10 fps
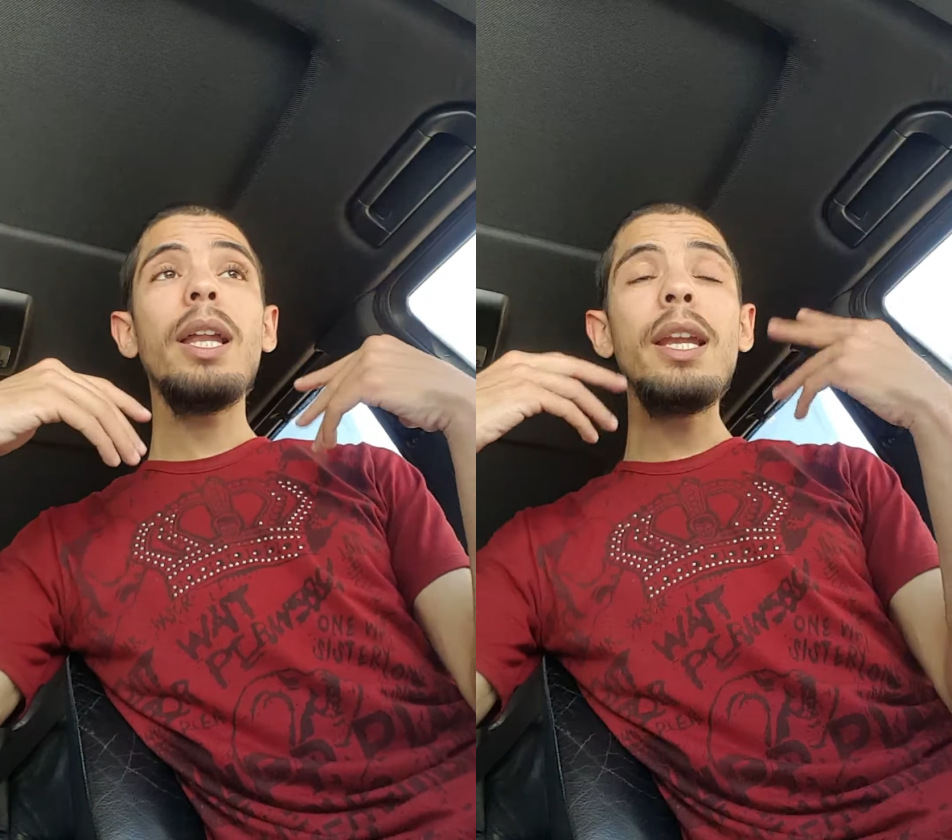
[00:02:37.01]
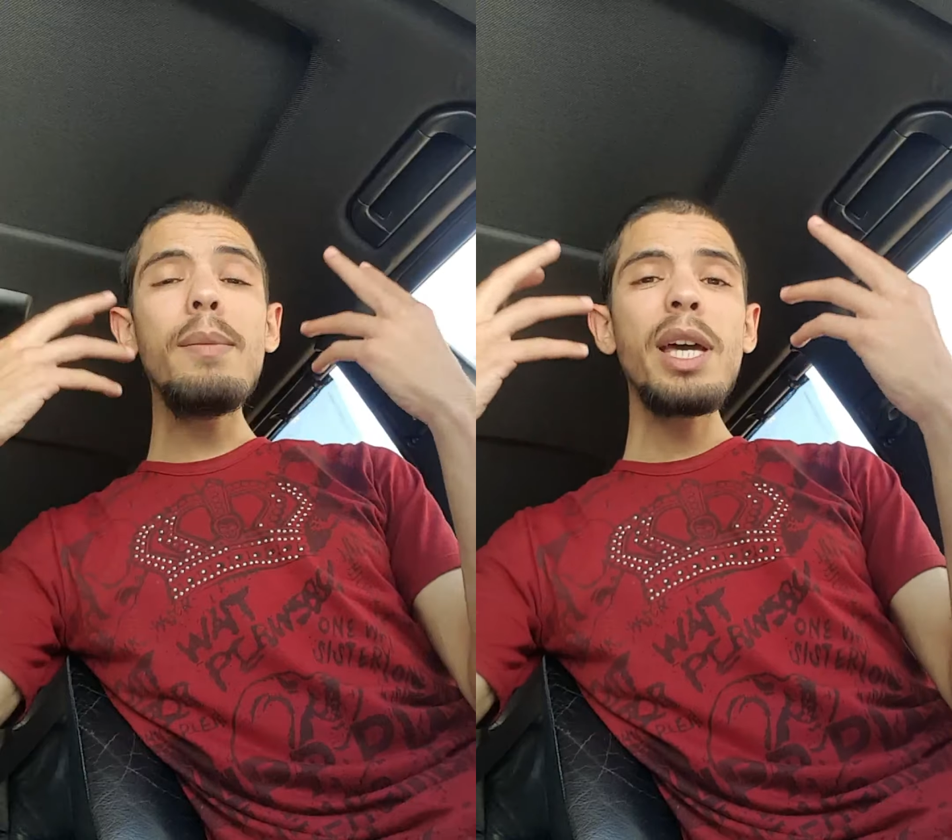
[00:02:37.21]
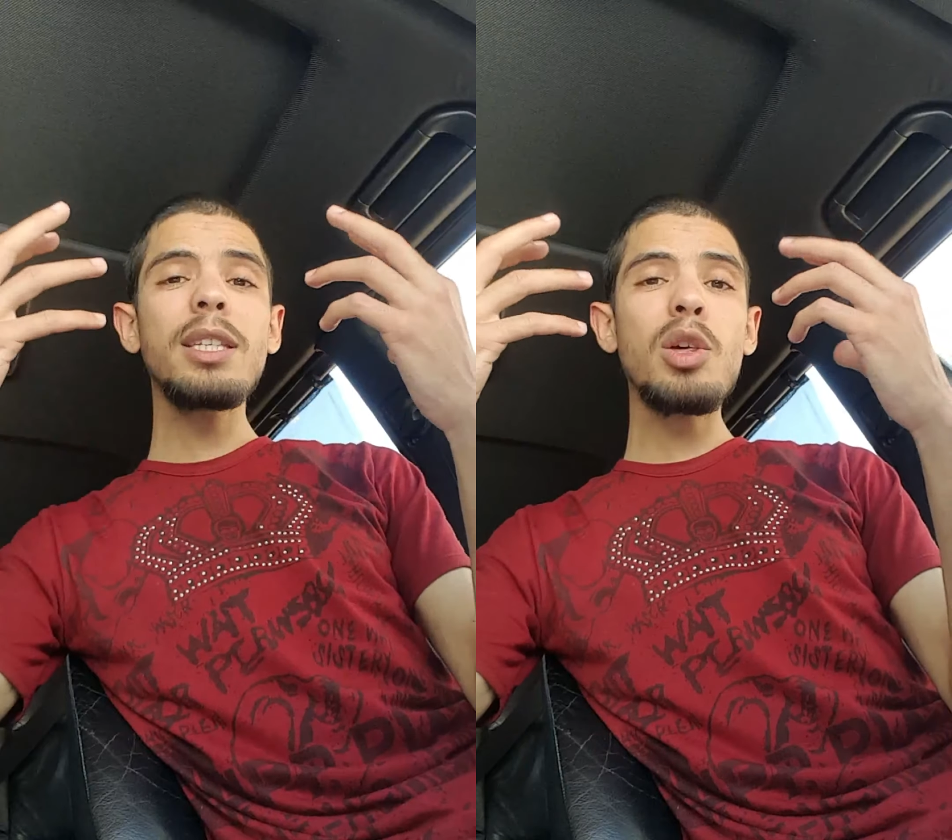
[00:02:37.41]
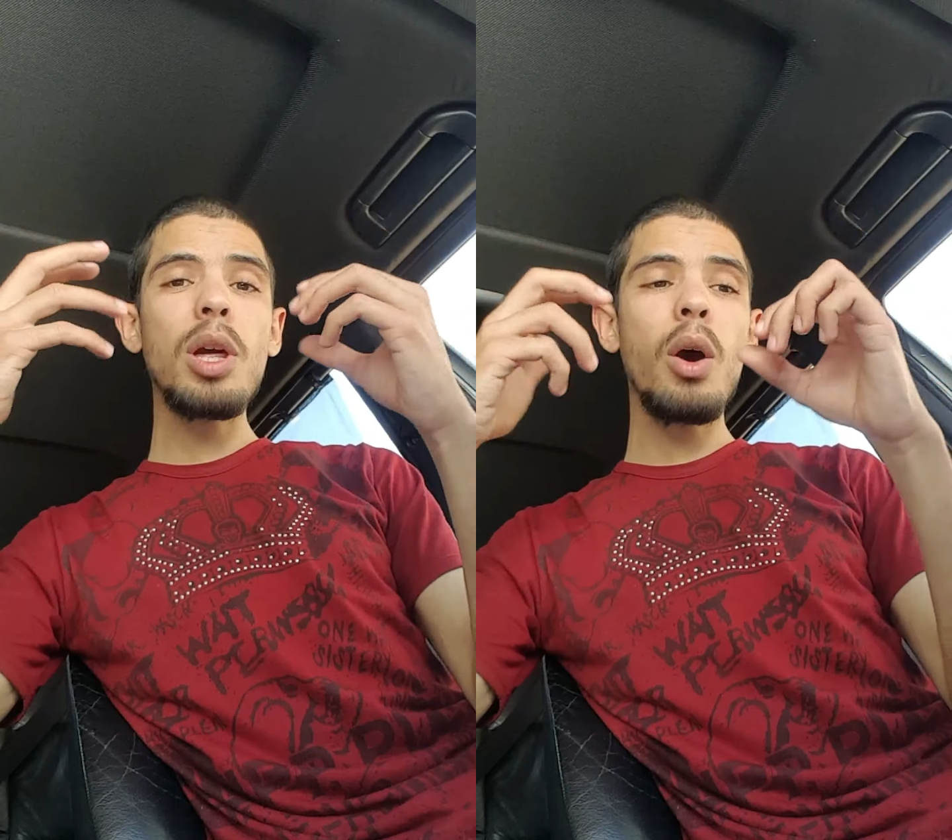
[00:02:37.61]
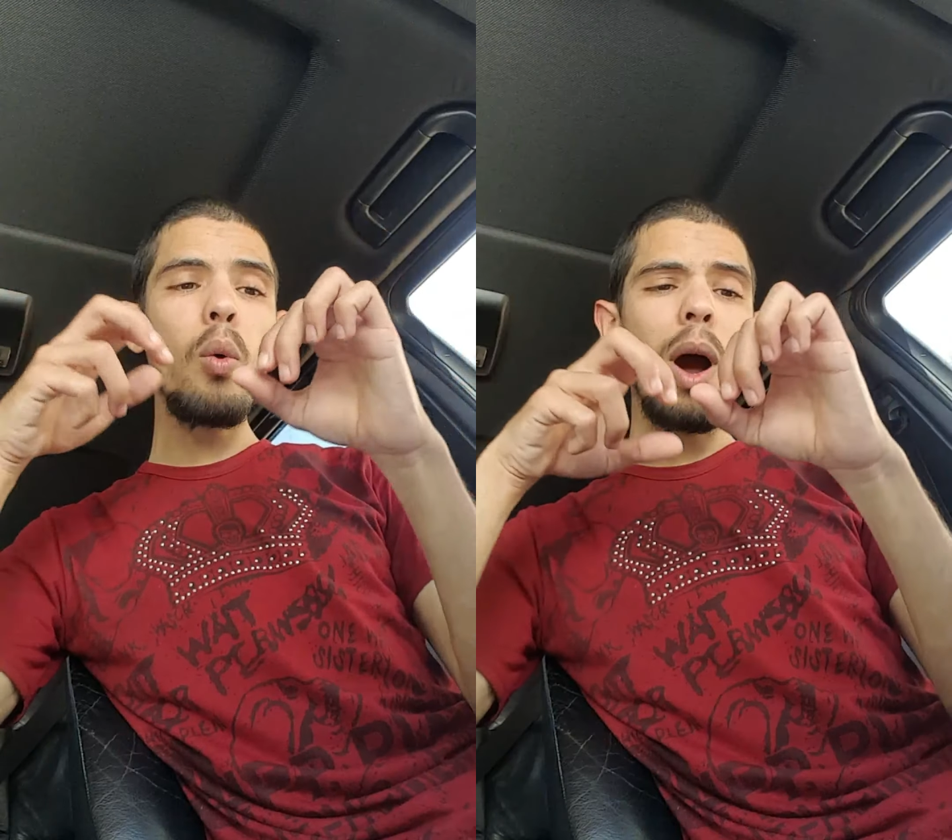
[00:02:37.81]
اللي
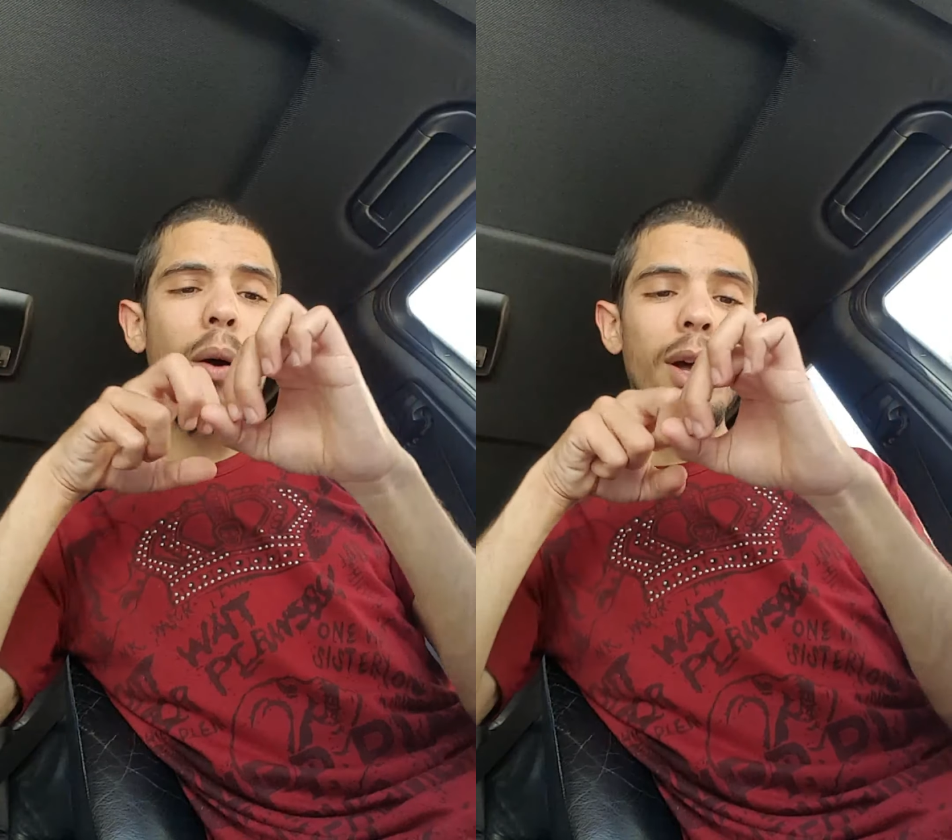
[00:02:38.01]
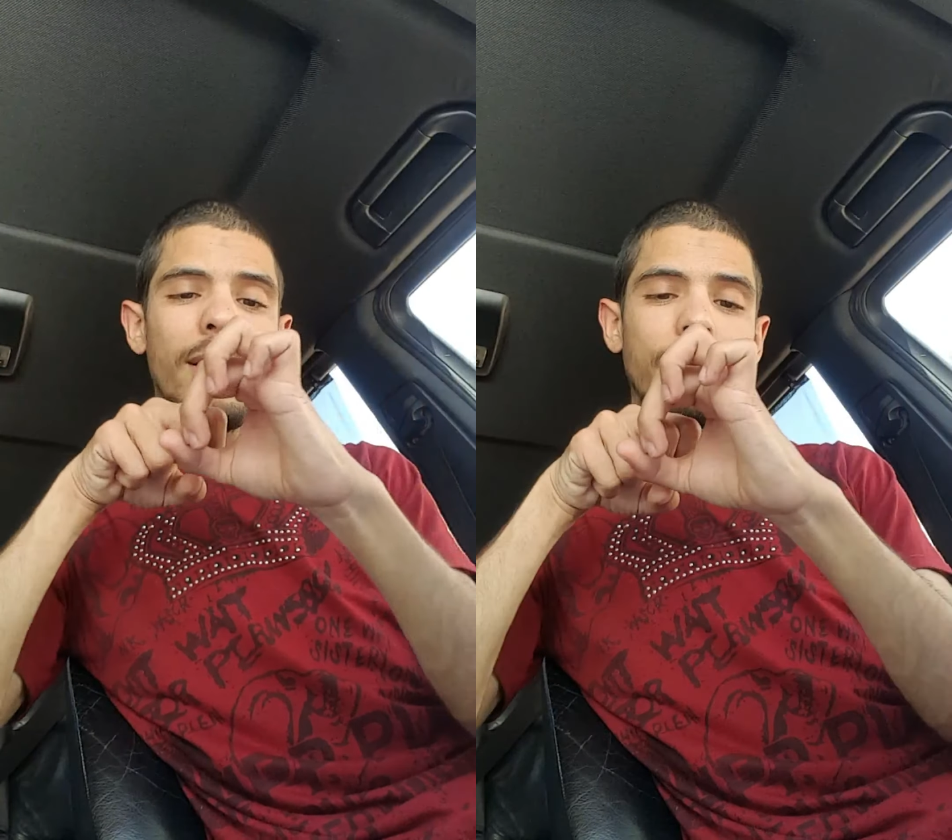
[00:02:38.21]
محتاجها هو